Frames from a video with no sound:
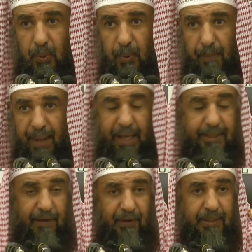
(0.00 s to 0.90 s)

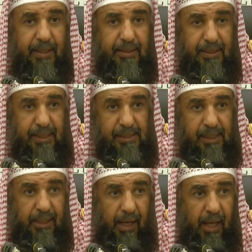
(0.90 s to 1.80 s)
بعد فترة
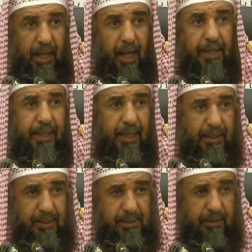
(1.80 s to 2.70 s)
يسيرة أنك
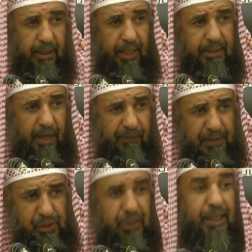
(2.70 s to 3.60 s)
تستطيع أن تحفظ
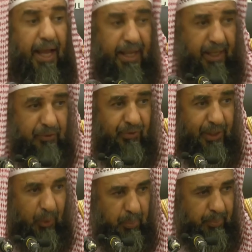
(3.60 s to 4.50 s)
ست آيات في اليوم